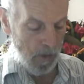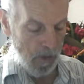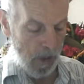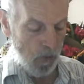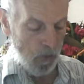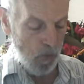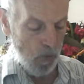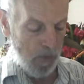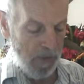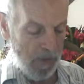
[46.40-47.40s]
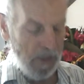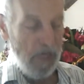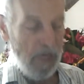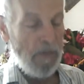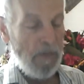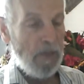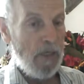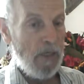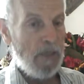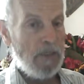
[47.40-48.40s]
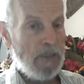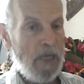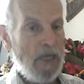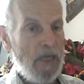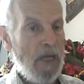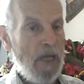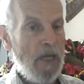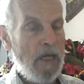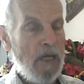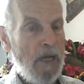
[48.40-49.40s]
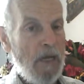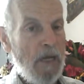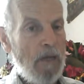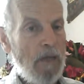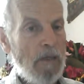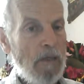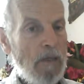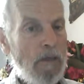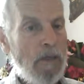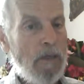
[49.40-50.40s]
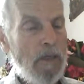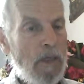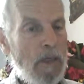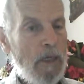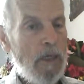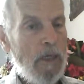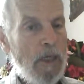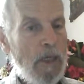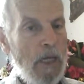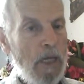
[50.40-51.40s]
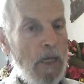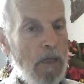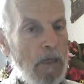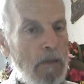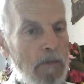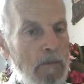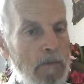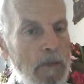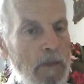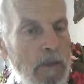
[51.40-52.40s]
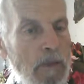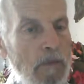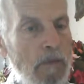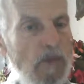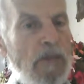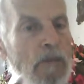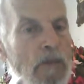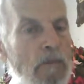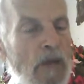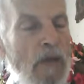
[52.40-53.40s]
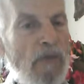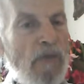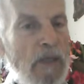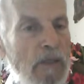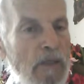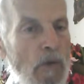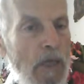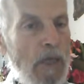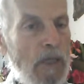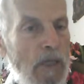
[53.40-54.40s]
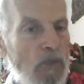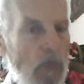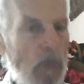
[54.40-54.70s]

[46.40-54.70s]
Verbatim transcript: يعوذون برجال من الجن الرجال هنا هي هي فرد بالأفراد سواء كان الإنس ولا